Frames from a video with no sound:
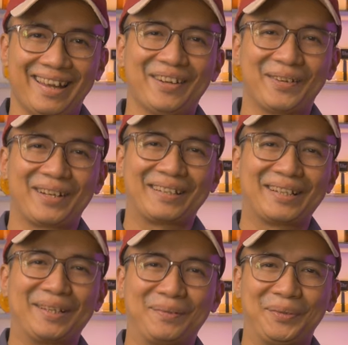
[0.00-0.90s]
Hello các anh
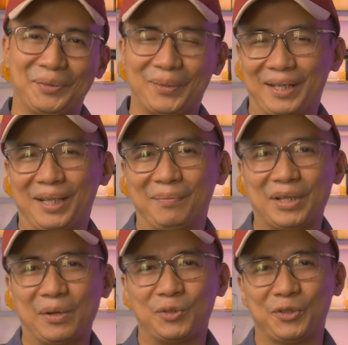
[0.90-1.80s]
em, chúng ta lại gặp
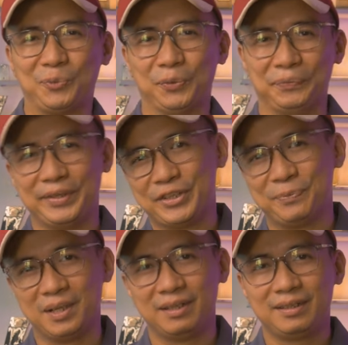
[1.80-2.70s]
nhau trong một video
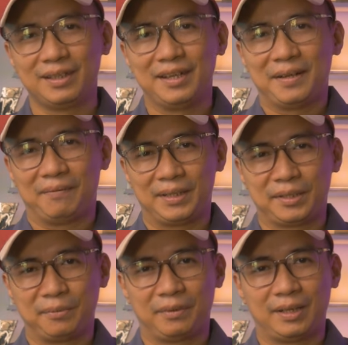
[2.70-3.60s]
mới Và
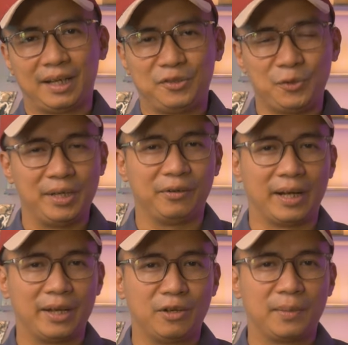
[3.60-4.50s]
trong cái chủ đề của
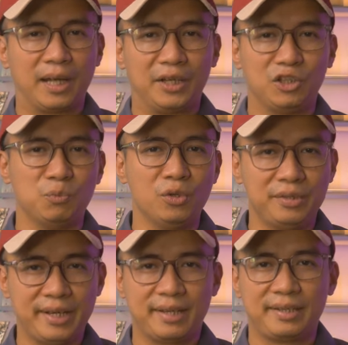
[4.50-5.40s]
ngày hôm nay tôi muốn
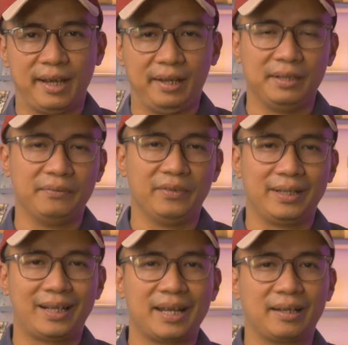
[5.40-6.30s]
chia sẻ đến với
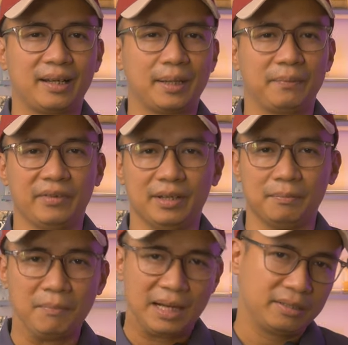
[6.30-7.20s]
các anh em về
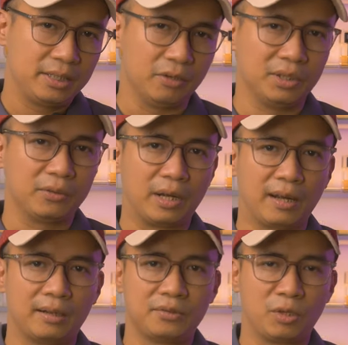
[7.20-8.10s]
ba thương hiệu nước
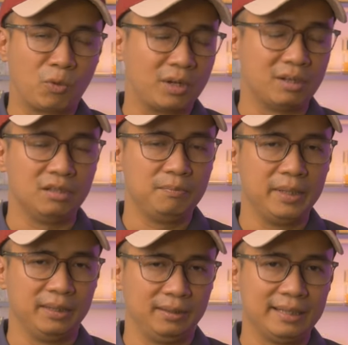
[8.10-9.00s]
hoa trong quá khứ
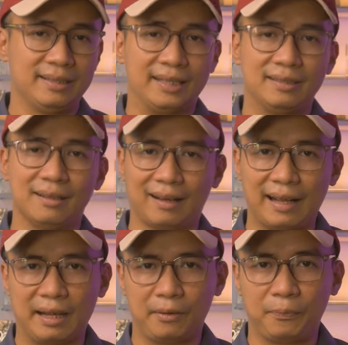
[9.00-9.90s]
mình được đánh giá rất là
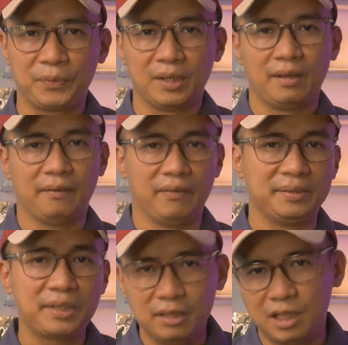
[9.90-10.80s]
cao về
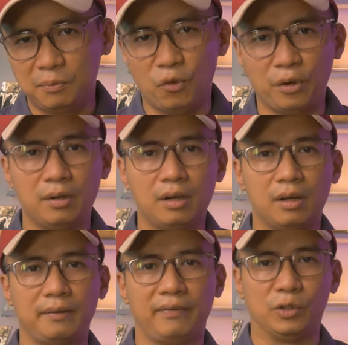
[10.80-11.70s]
chất lượng mùi
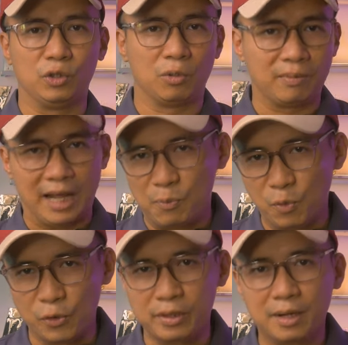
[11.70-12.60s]
hương, về độ độc đáo
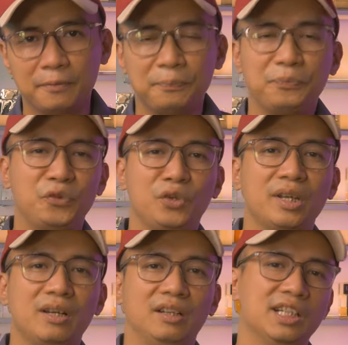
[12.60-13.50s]
mùi hương Tuy
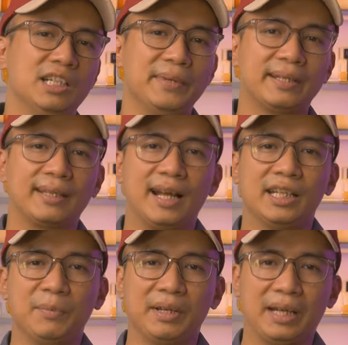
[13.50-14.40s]
nhiên ở thời điểm hiện tại
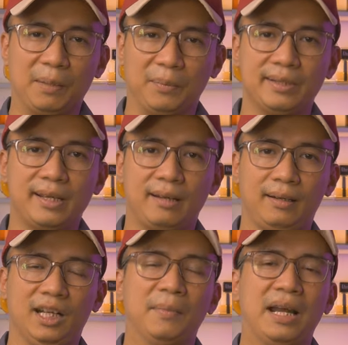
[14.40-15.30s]
thì mình cảm thấy rằng
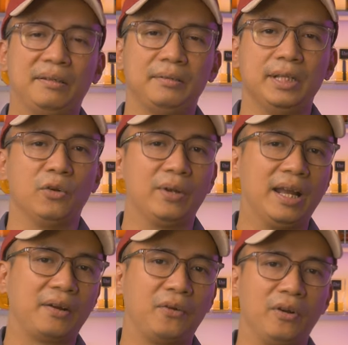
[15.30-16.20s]
cả ba thương hiệu
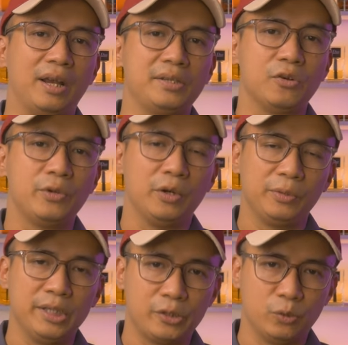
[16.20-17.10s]
đang có cái dấu hiệu
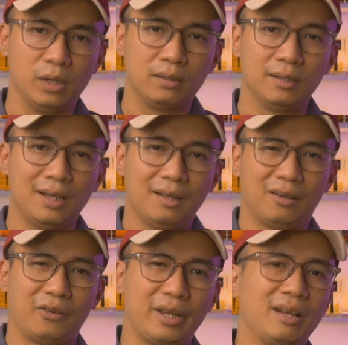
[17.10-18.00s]
đi xuống
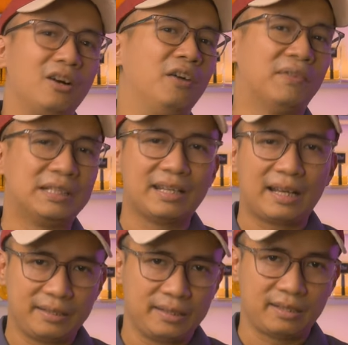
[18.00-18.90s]
có nghĩa là họ vẫn
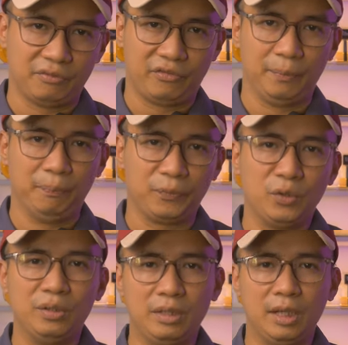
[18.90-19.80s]
ra những sản phẩm
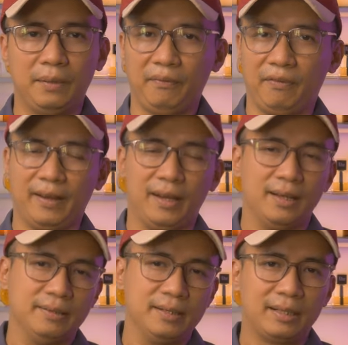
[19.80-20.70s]
tuy nhiên
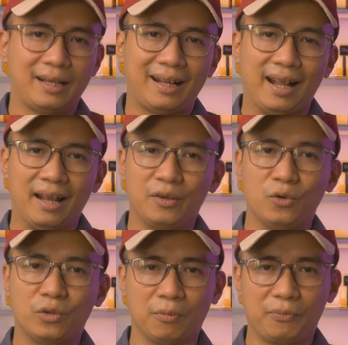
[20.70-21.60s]
về những cái độ
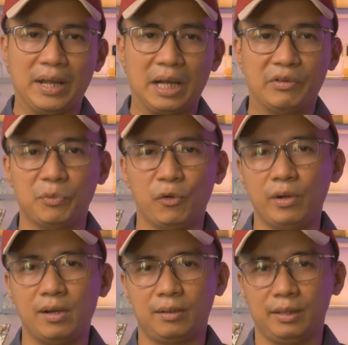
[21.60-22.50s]
độc đáo về mùi
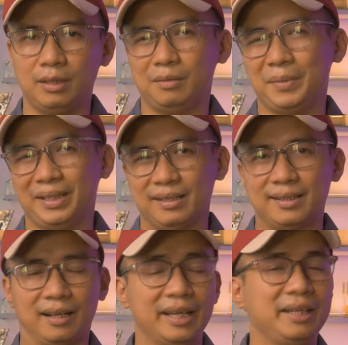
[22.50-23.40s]
hương thì mình thấy
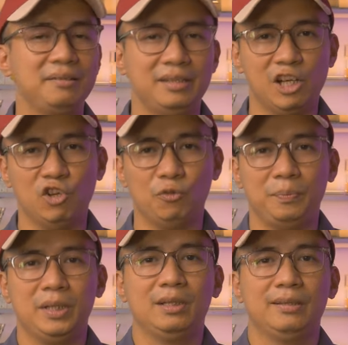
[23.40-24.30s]
rằng ít nhiều
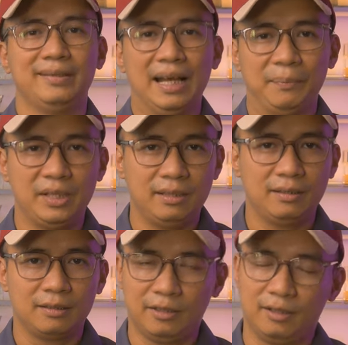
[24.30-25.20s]
bị giảm đi
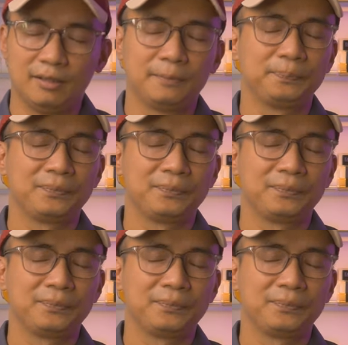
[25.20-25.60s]
đó